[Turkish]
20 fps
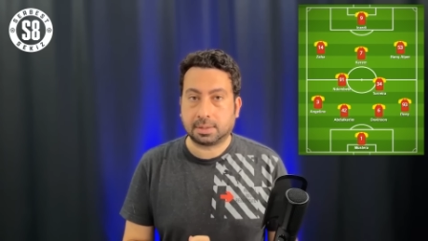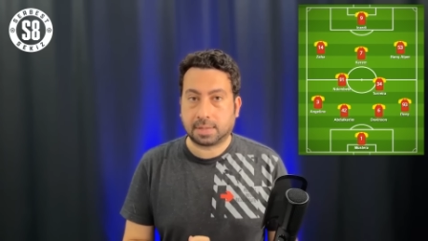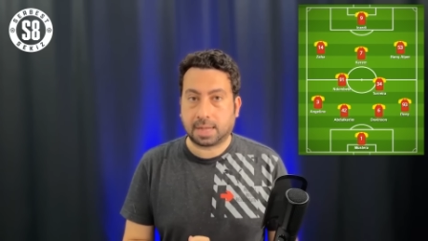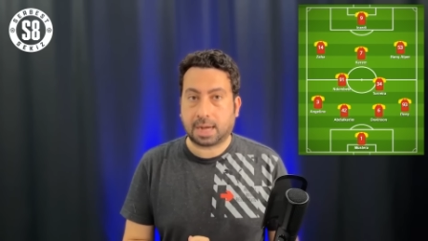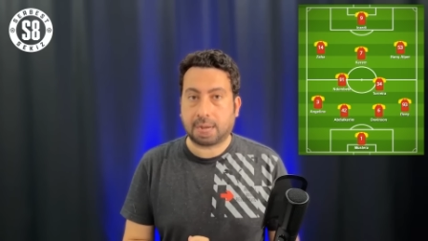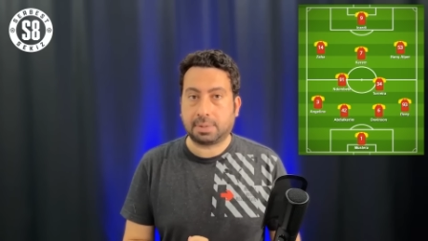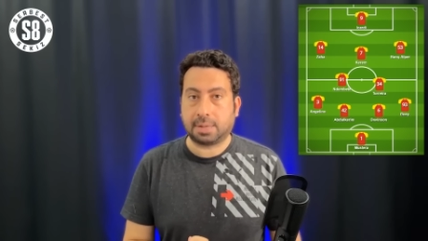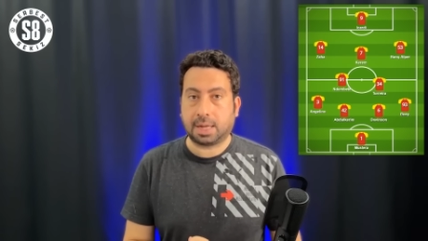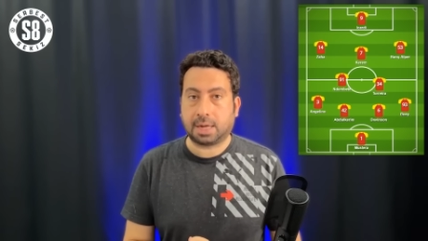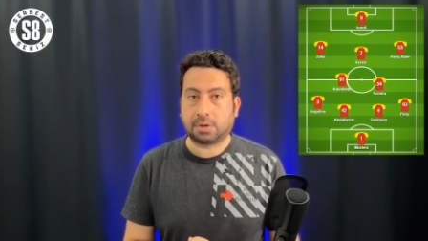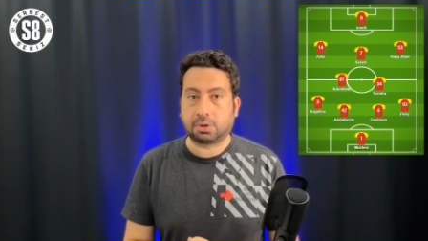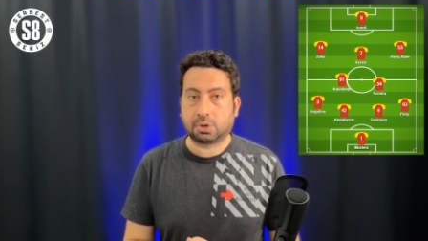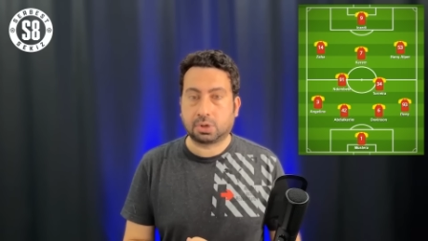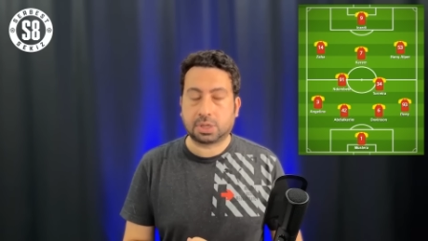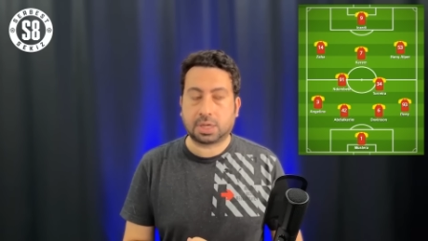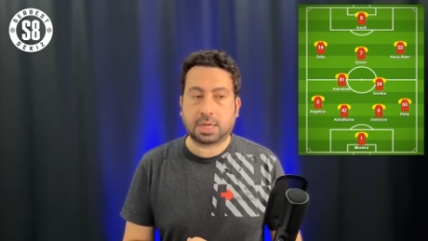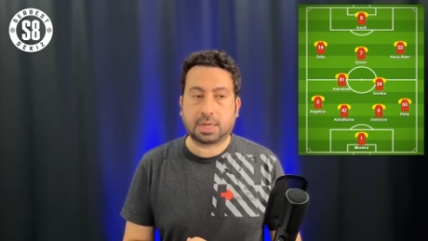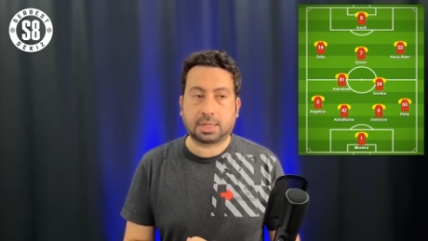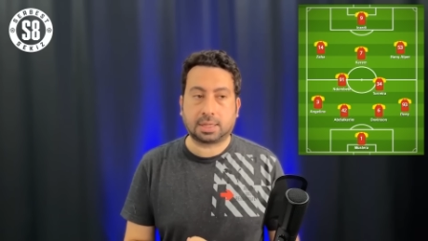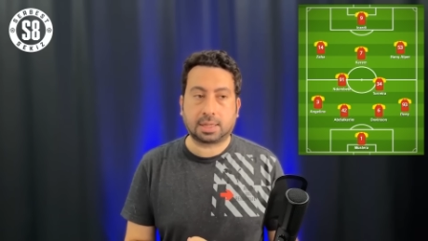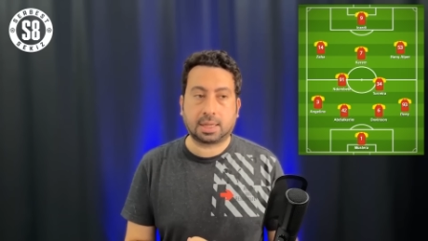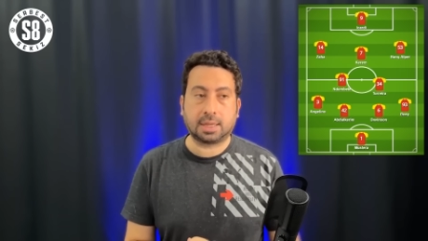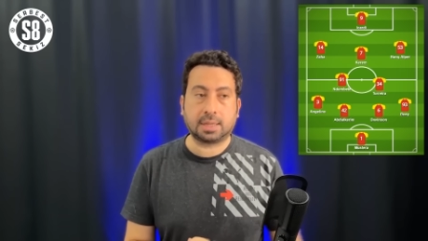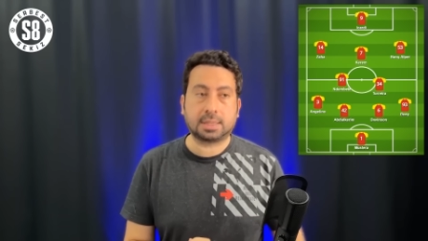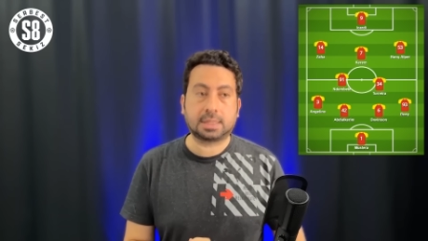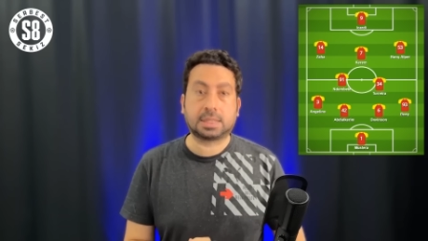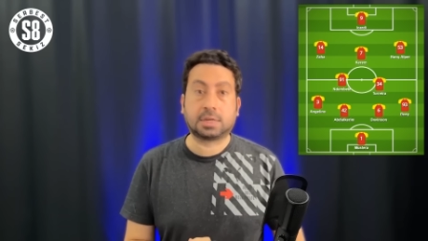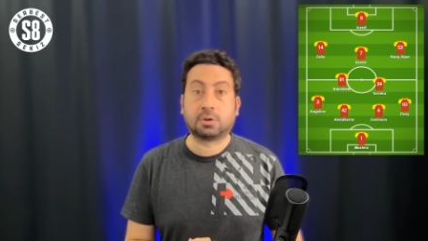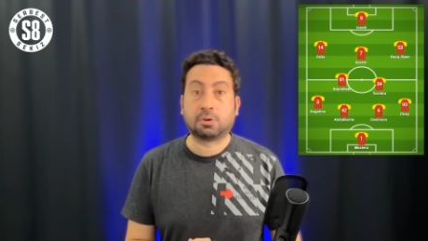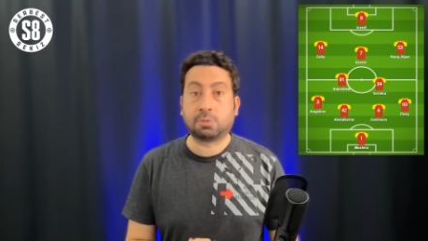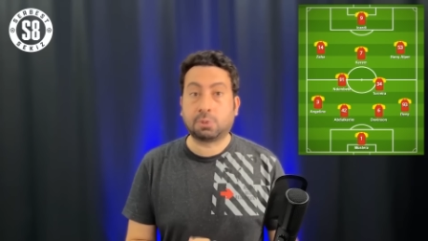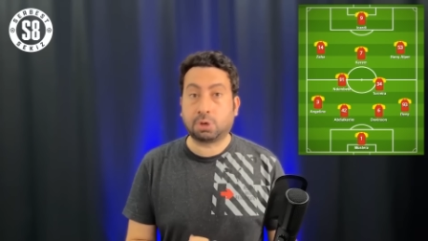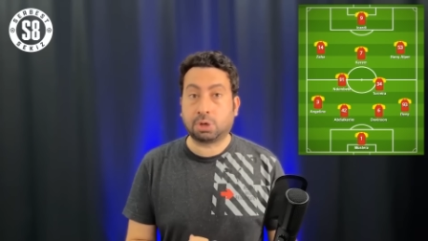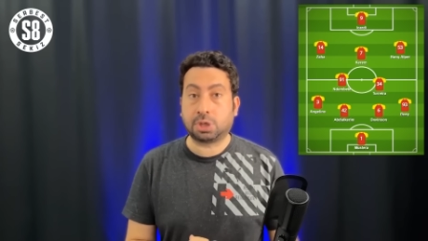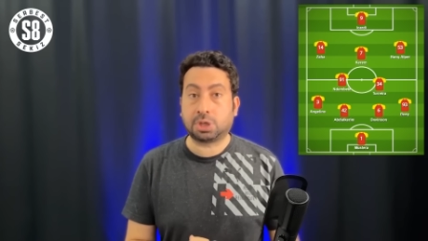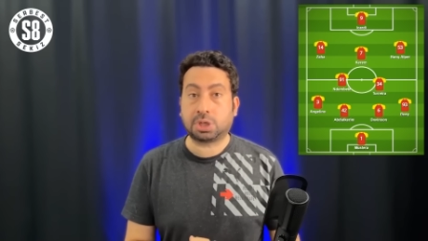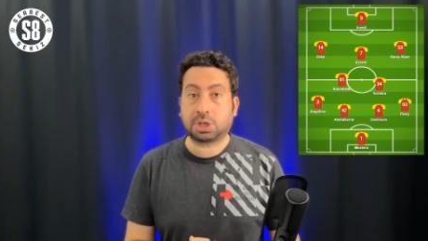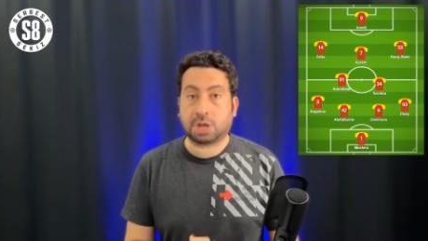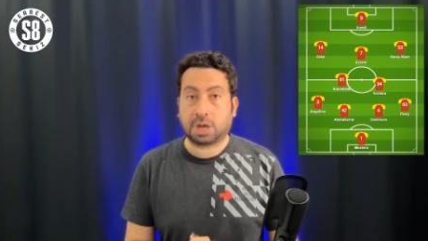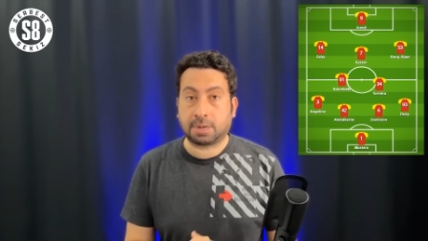derbilerde özellikle. Savunma
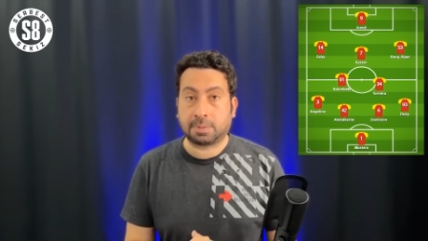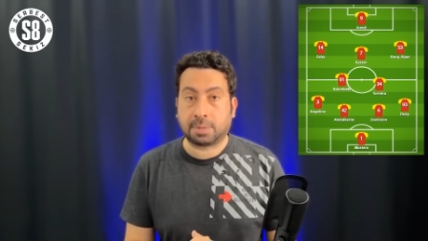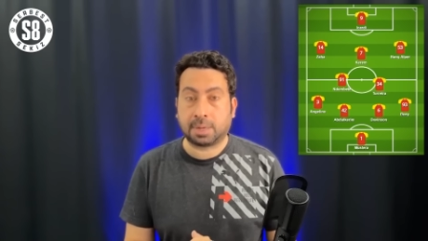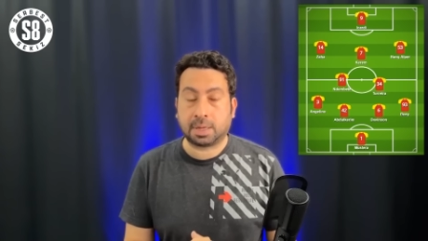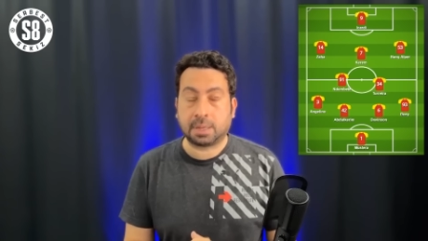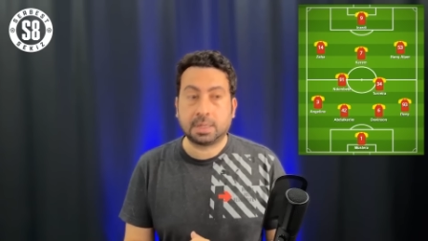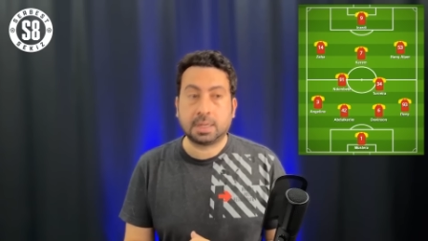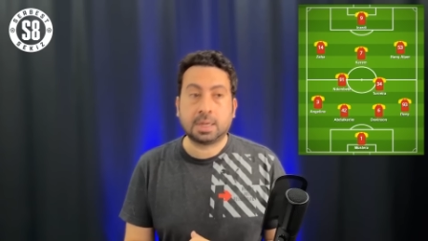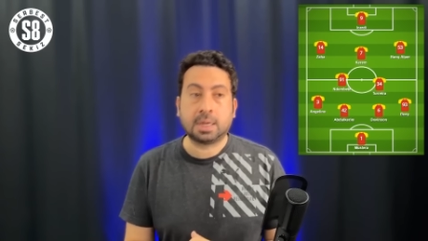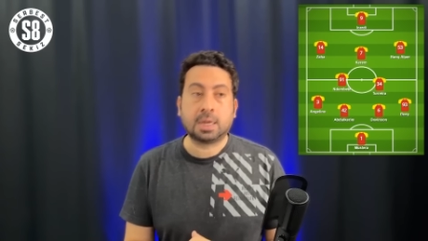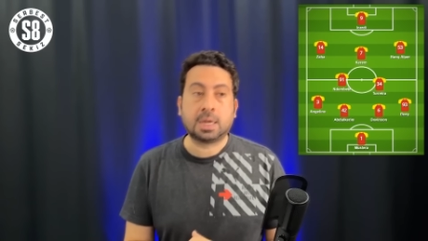öne çıkarma,